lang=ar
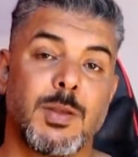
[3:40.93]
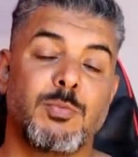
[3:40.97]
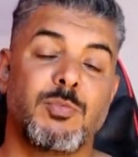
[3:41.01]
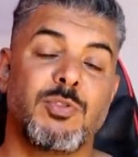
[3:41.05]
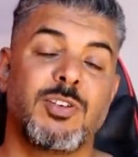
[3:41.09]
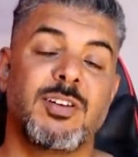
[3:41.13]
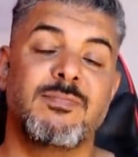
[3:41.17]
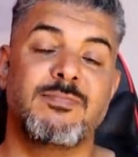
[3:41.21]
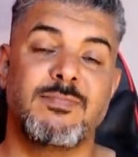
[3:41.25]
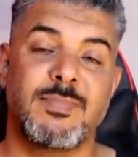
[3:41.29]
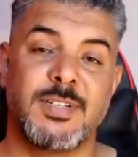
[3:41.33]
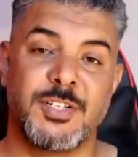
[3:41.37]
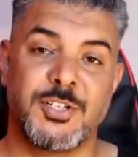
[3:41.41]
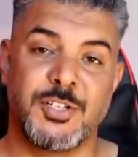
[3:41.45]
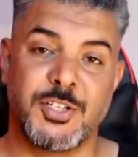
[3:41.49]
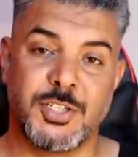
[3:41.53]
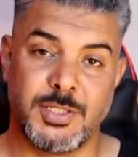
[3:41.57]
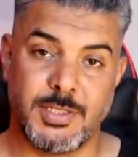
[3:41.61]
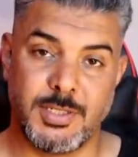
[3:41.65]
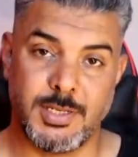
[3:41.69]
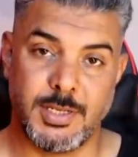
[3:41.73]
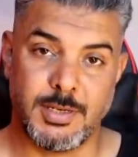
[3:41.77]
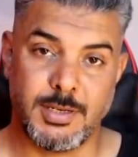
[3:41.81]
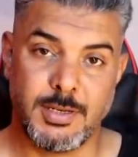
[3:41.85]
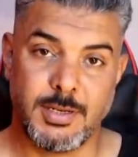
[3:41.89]
مهمة
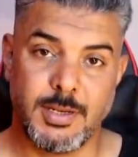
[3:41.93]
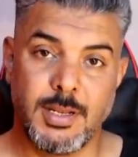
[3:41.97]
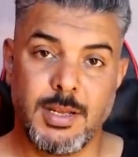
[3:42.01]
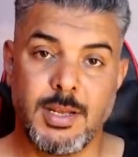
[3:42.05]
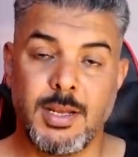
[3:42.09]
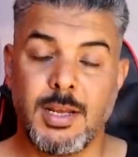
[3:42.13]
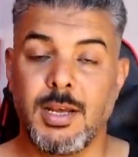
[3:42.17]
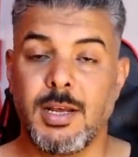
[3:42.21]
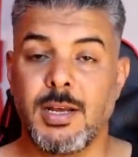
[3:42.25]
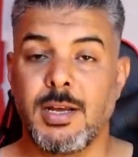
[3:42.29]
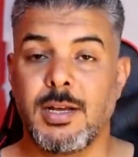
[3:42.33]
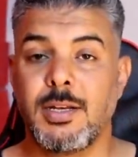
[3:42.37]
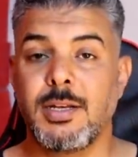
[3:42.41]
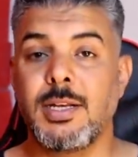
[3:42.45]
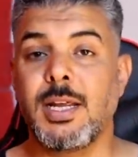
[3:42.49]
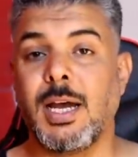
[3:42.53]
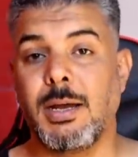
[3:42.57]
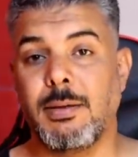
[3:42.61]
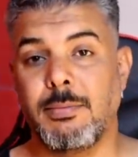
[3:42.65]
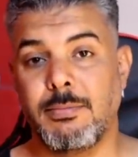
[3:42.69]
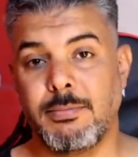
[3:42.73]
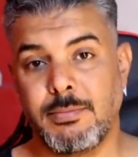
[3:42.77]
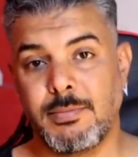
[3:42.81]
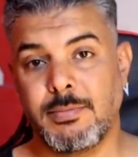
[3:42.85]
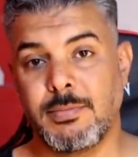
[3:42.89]
جدا
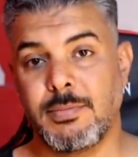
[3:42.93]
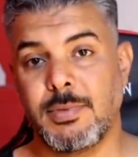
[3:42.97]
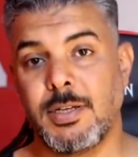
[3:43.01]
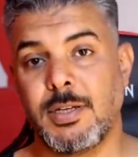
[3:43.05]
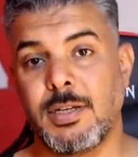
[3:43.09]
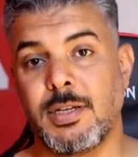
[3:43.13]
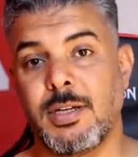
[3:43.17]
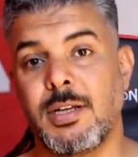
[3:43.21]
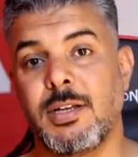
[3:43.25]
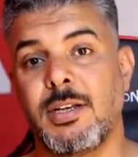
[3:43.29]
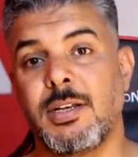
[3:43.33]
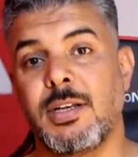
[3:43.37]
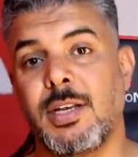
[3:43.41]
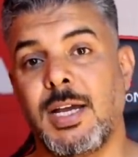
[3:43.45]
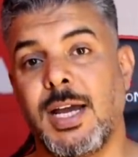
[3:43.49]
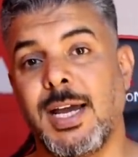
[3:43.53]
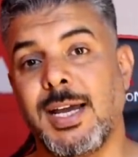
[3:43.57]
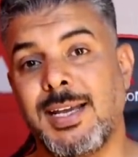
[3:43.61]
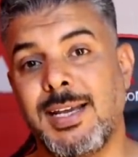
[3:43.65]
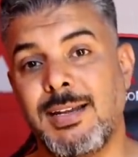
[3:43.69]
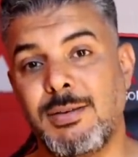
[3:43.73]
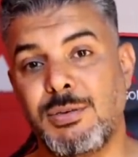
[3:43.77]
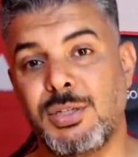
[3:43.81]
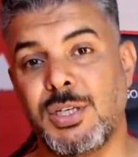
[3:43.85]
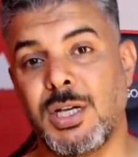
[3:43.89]
نعم
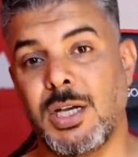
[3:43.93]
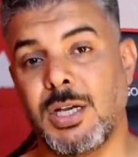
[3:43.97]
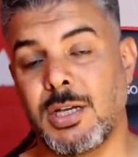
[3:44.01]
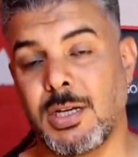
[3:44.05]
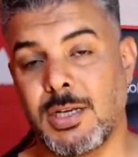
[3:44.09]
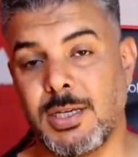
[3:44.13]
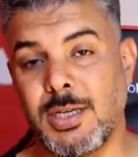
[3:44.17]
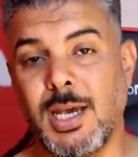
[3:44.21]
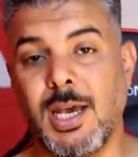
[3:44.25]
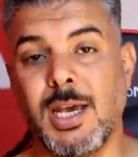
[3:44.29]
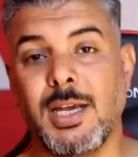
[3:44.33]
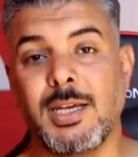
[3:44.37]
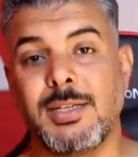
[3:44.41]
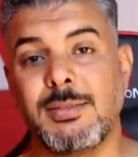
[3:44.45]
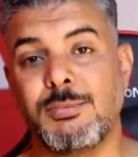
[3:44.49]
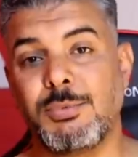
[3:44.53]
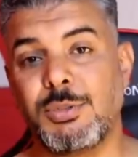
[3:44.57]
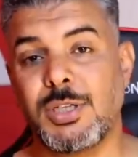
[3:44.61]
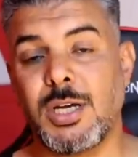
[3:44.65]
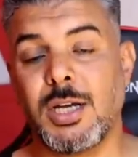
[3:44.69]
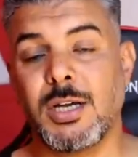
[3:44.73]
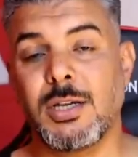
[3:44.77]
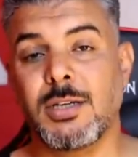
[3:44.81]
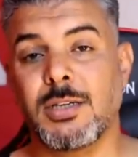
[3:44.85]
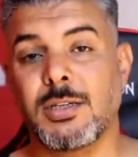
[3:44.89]
الحكيم شاكر كحكيم
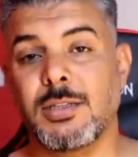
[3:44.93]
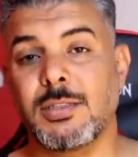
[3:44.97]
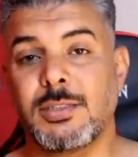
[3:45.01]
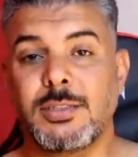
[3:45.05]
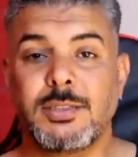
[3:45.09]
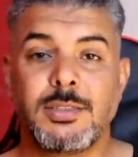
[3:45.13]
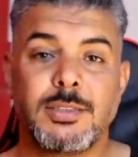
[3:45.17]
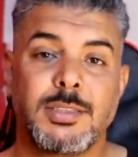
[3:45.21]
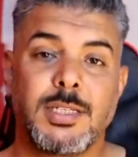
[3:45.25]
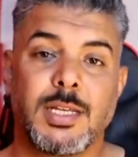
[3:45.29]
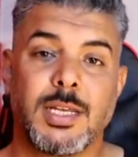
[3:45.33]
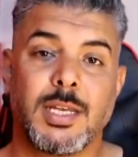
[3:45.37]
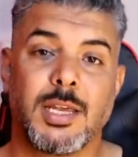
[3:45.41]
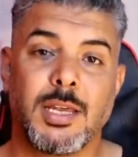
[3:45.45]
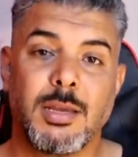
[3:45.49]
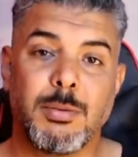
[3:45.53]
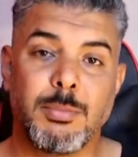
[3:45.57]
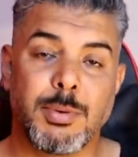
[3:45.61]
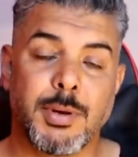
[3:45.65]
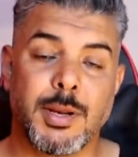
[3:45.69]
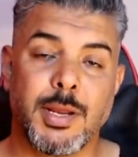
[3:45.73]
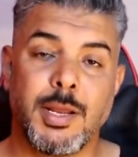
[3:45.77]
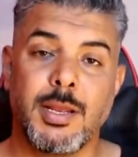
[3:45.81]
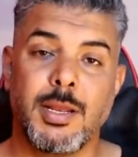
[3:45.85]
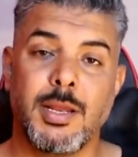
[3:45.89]
شاكر عنده
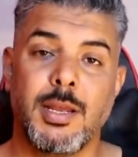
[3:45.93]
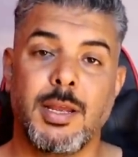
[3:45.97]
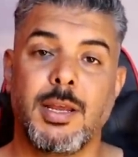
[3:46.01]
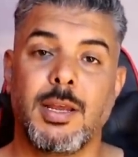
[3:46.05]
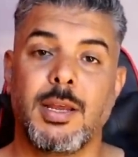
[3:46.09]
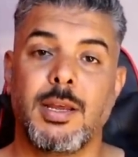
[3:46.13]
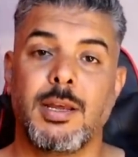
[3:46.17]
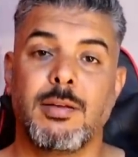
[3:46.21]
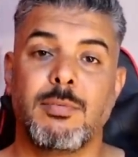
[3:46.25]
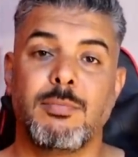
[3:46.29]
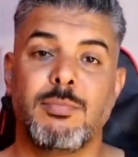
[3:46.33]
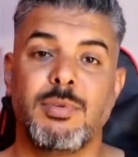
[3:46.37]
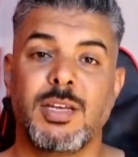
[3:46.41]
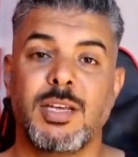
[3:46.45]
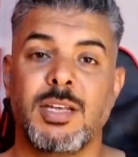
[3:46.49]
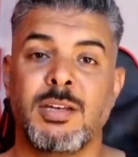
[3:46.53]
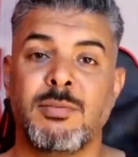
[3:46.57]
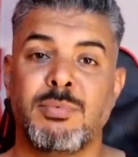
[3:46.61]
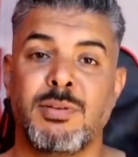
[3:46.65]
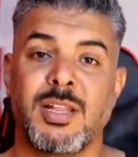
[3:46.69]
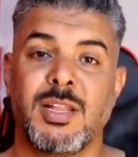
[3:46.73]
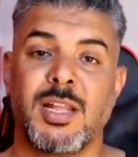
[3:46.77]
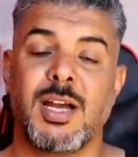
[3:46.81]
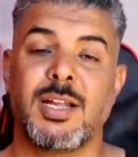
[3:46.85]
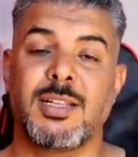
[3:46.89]
خبرة
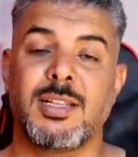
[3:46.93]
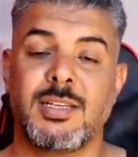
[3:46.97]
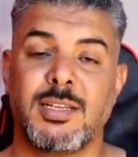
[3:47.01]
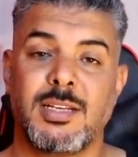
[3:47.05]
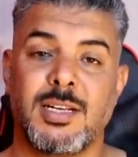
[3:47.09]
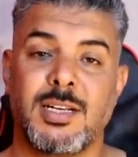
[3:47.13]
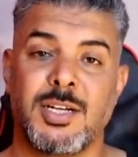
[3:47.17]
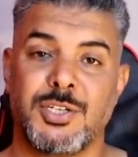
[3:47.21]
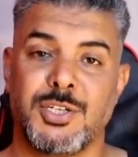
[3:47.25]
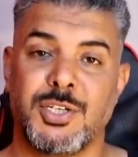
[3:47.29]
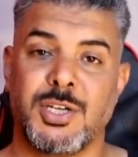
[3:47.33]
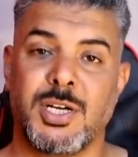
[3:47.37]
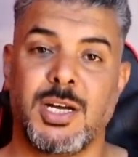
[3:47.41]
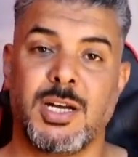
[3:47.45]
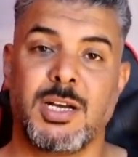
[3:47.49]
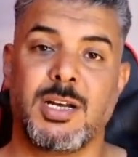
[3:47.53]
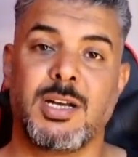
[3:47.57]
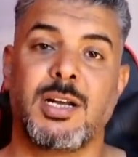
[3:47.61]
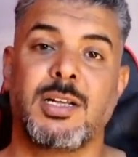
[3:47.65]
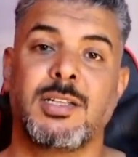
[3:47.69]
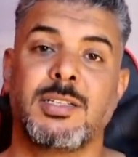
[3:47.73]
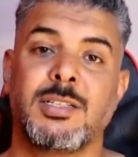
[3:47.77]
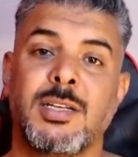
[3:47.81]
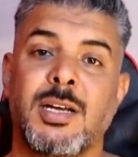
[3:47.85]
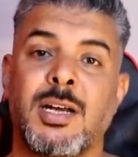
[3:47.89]
بالبدايات الناجحة
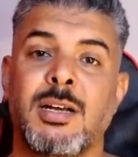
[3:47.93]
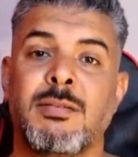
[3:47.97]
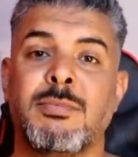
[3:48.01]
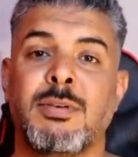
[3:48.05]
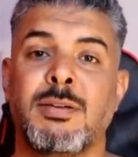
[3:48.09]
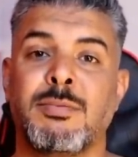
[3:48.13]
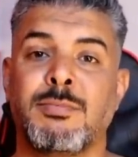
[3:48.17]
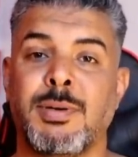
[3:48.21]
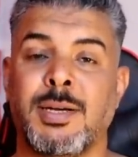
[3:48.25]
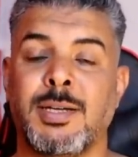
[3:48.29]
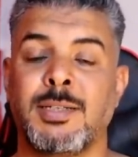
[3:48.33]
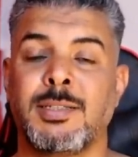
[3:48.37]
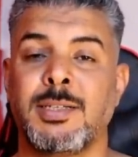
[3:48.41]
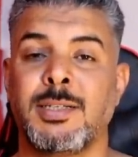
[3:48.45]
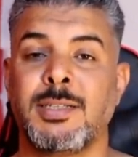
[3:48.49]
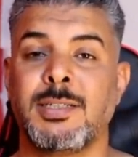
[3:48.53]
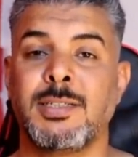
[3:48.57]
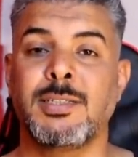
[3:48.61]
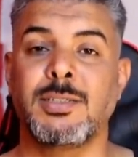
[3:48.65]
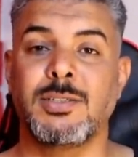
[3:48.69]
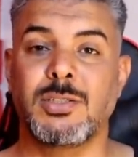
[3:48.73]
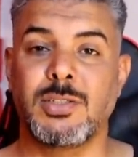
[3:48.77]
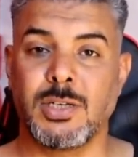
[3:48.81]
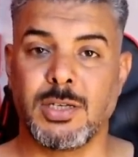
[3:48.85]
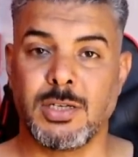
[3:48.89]
كان دائما
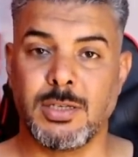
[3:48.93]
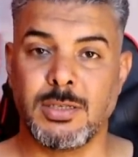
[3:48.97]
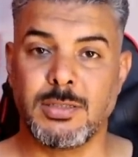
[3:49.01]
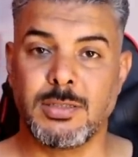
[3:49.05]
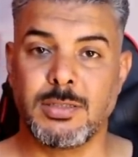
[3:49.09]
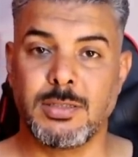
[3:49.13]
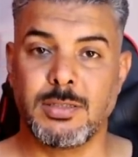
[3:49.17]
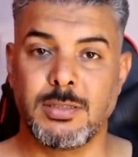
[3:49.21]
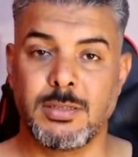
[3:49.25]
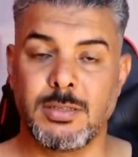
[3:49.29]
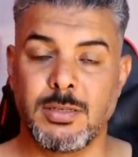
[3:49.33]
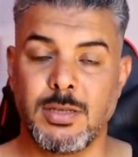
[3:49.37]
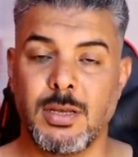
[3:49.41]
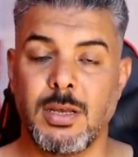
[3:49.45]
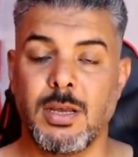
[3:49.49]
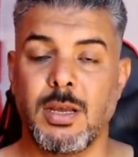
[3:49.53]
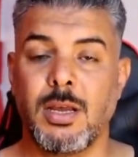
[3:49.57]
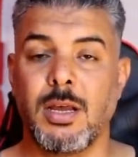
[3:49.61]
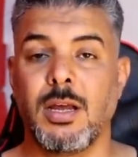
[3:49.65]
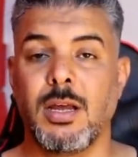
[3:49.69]
بعدين ينتكس